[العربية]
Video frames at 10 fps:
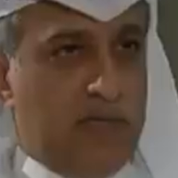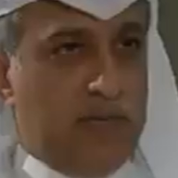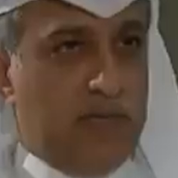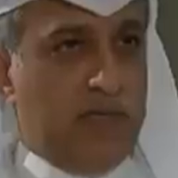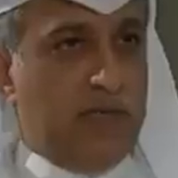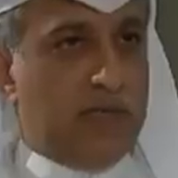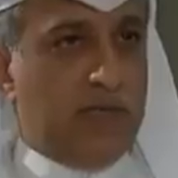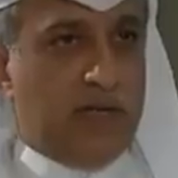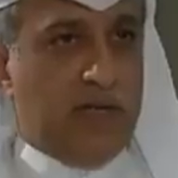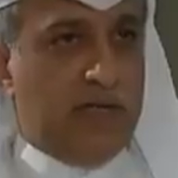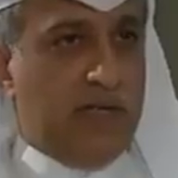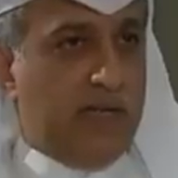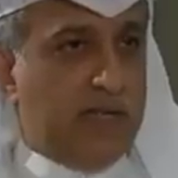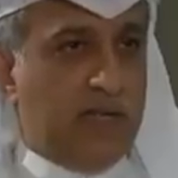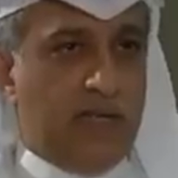مش اللي نقدر إحنا
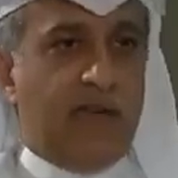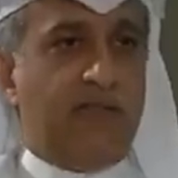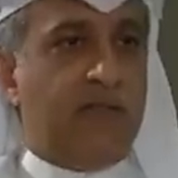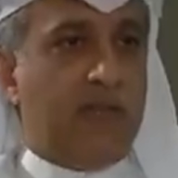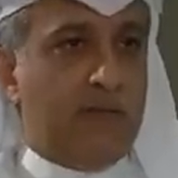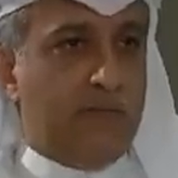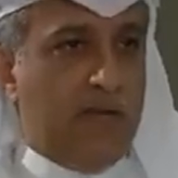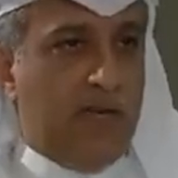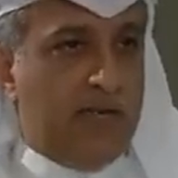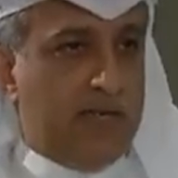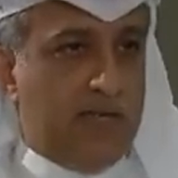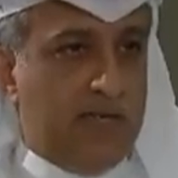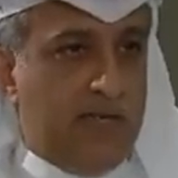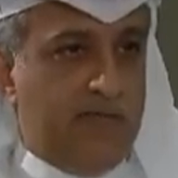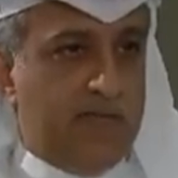نحققه أفضل ما
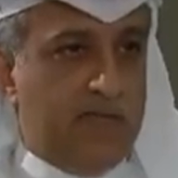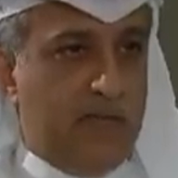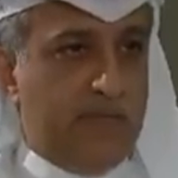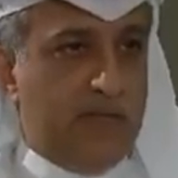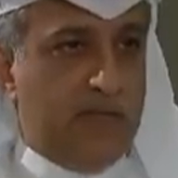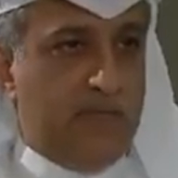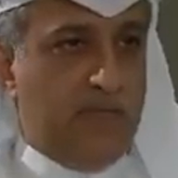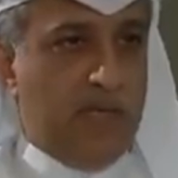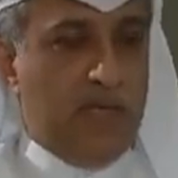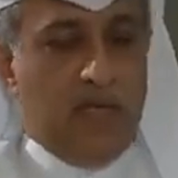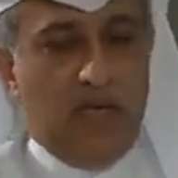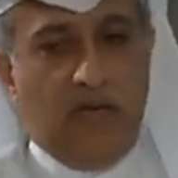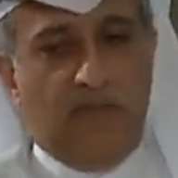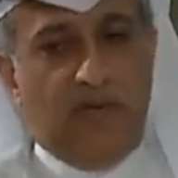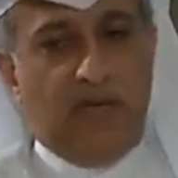حققناه في السابق.
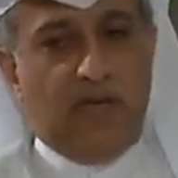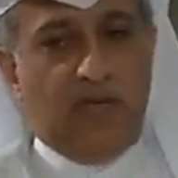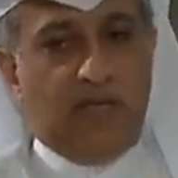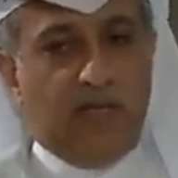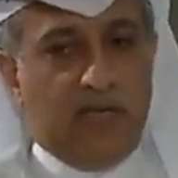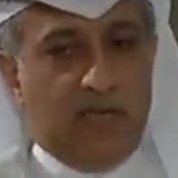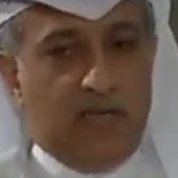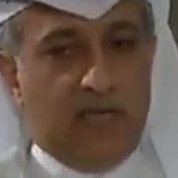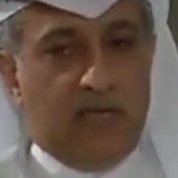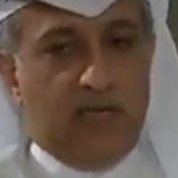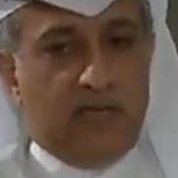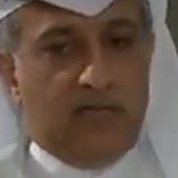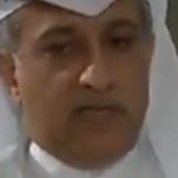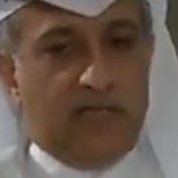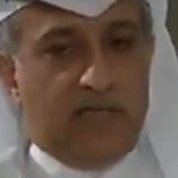فإذا
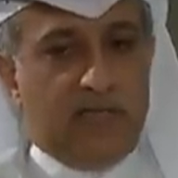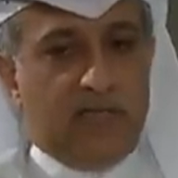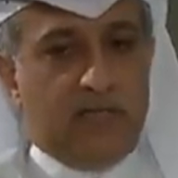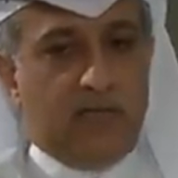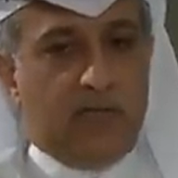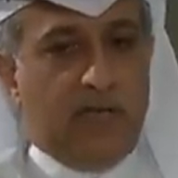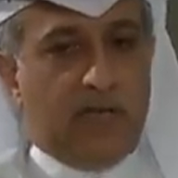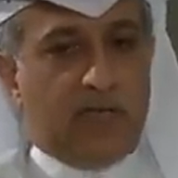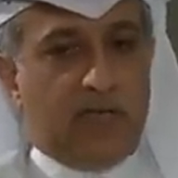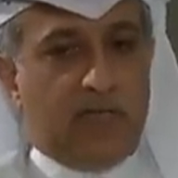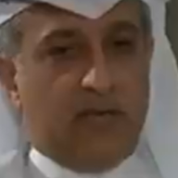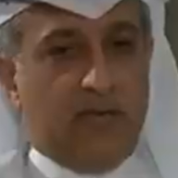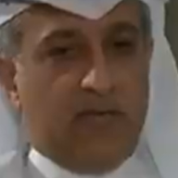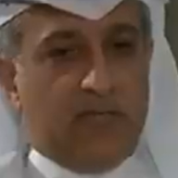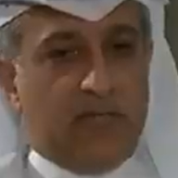يعني مشاركة
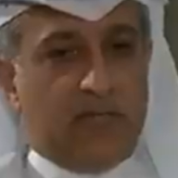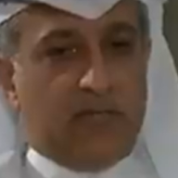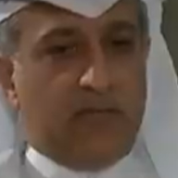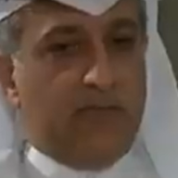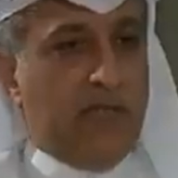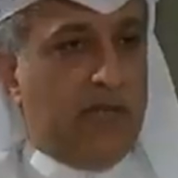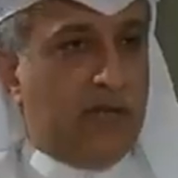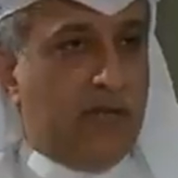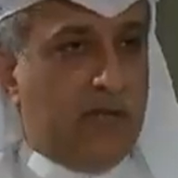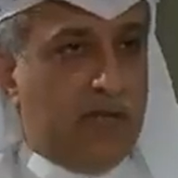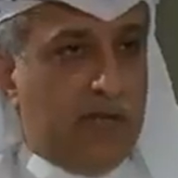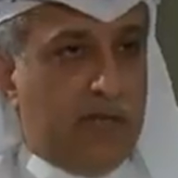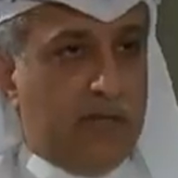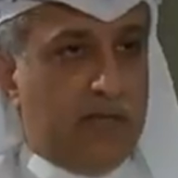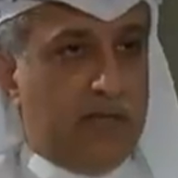طبعا جميع الرياضيين
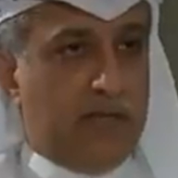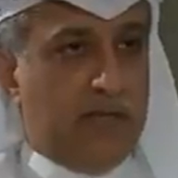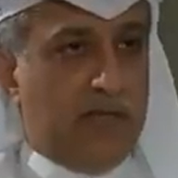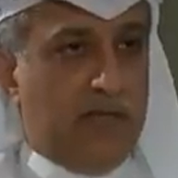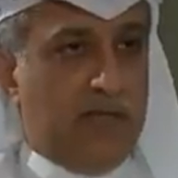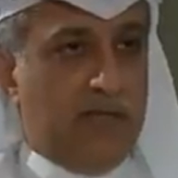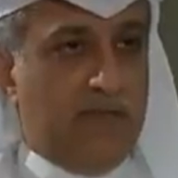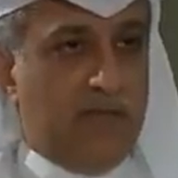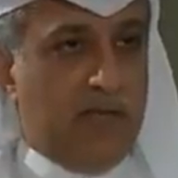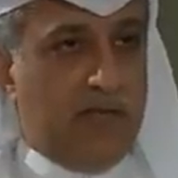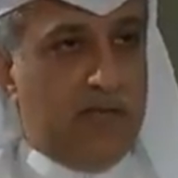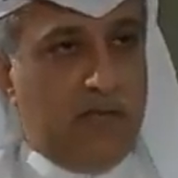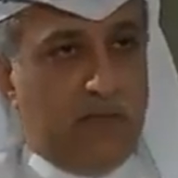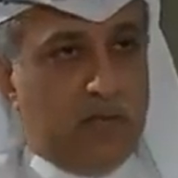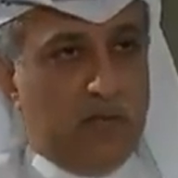يعني في هذه
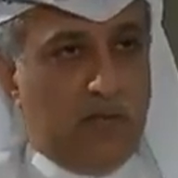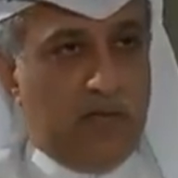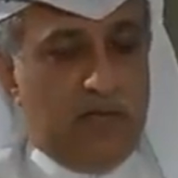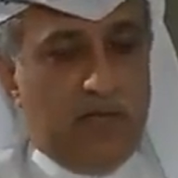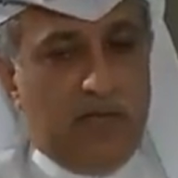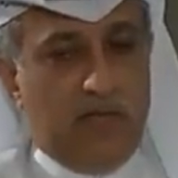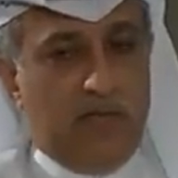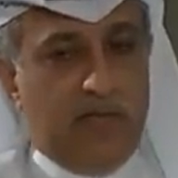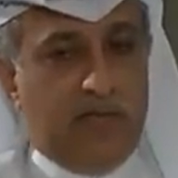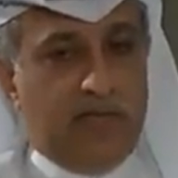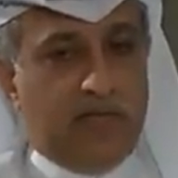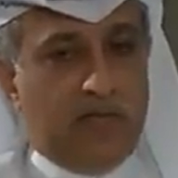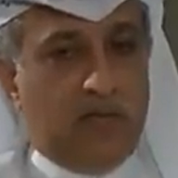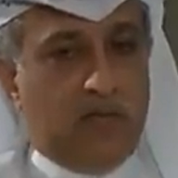البطولة أنا أعتقد